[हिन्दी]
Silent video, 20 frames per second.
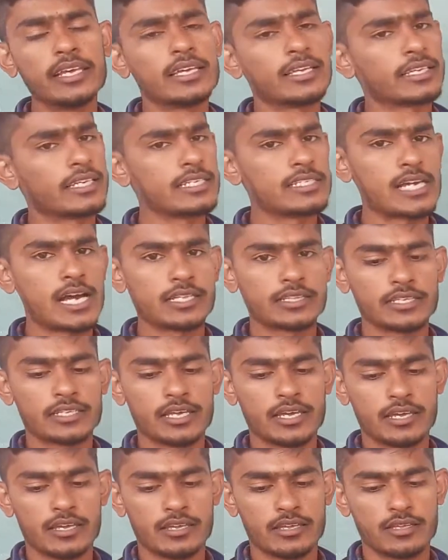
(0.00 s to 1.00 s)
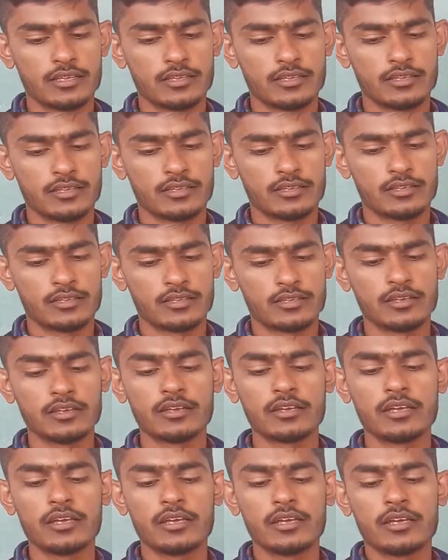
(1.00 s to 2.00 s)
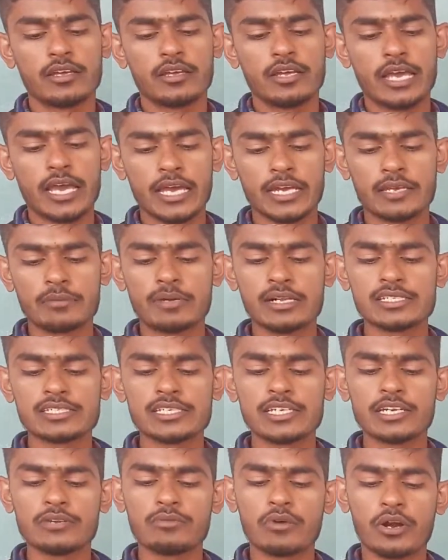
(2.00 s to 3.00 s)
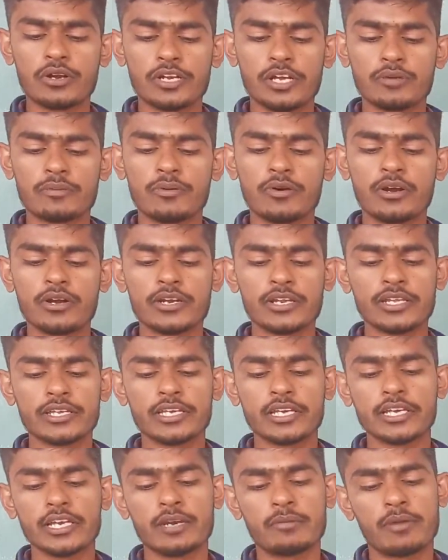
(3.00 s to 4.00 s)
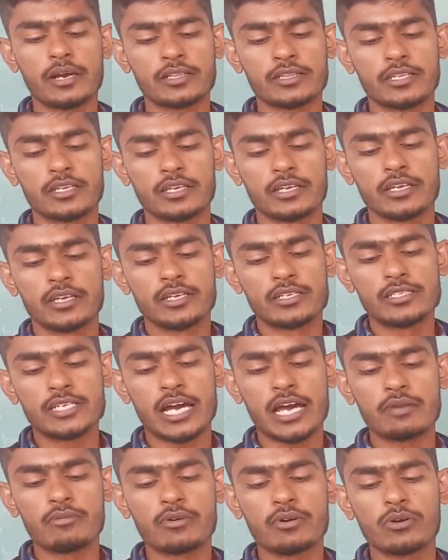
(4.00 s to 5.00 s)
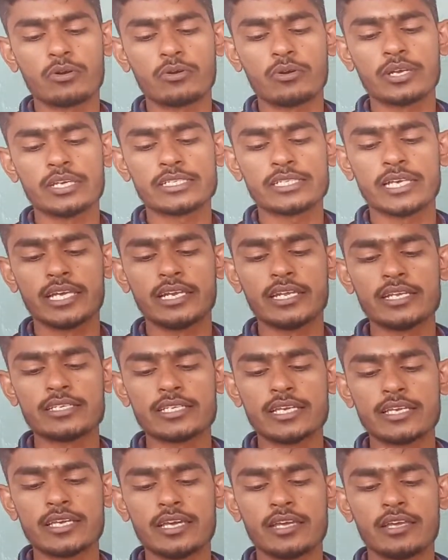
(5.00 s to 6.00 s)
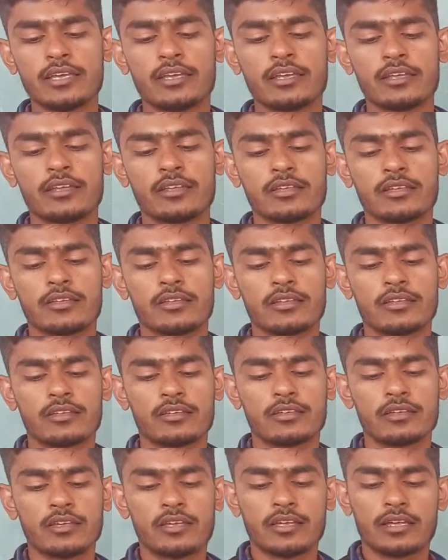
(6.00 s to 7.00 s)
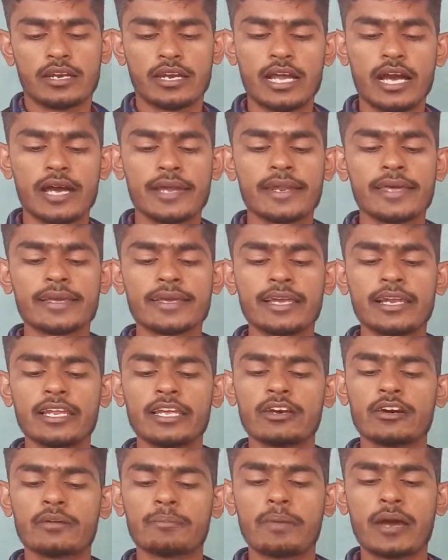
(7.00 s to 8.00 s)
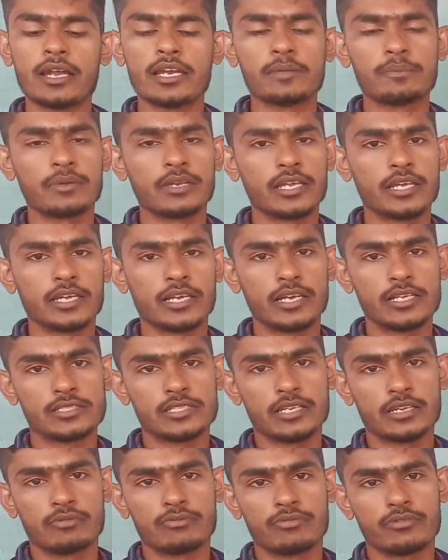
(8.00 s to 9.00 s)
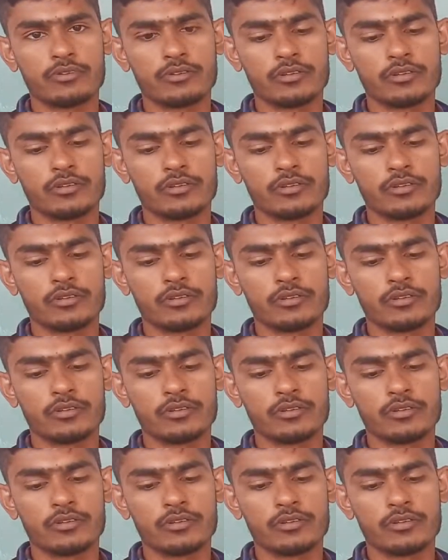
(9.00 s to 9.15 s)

की जाती है एनिमल्स नीड वाटर फॉर ड्रिंकिंग एंड बाथिंग जानवरों को किसके लिए चाहिए नहाने के लिए और पानी पीने के लिए सिर्फ